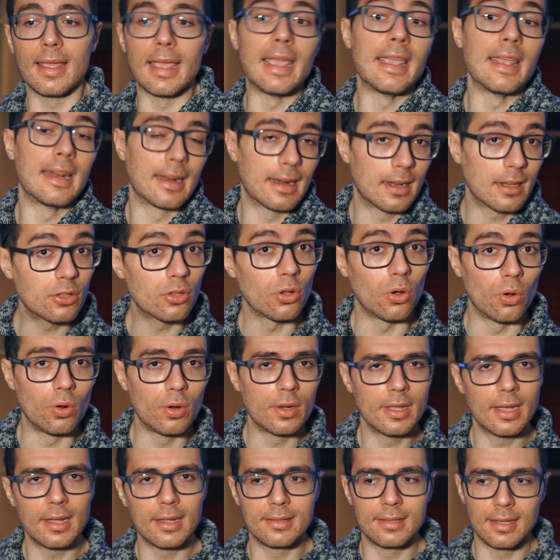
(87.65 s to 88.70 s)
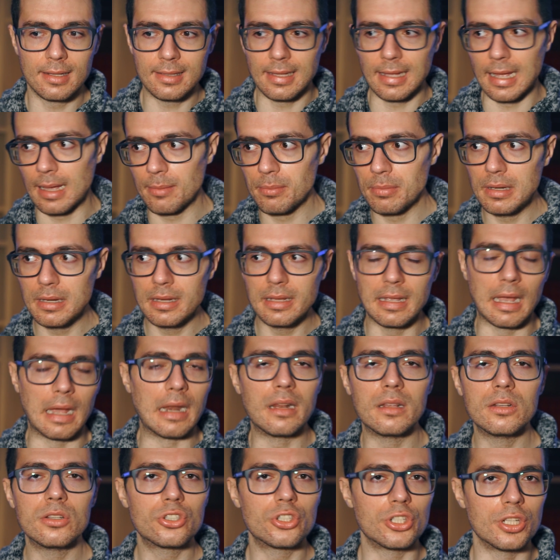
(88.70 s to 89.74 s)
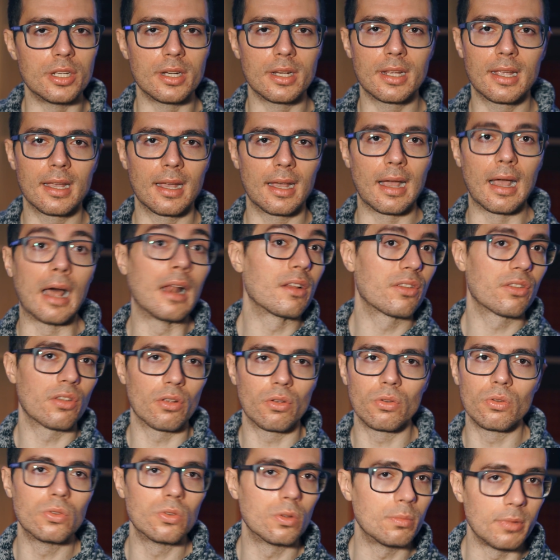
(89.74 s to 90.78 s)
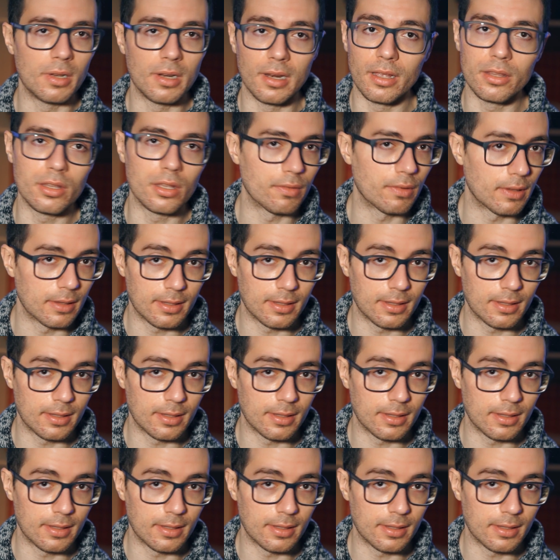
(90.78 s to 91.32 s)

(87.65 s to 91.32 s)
e in Anatolia databili all'incirca al secondo millennio